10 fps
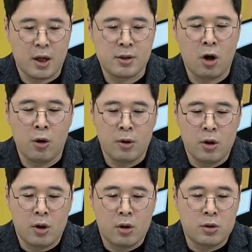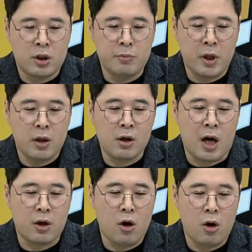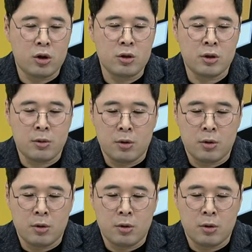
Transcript: 그래서 의미 있는 가격은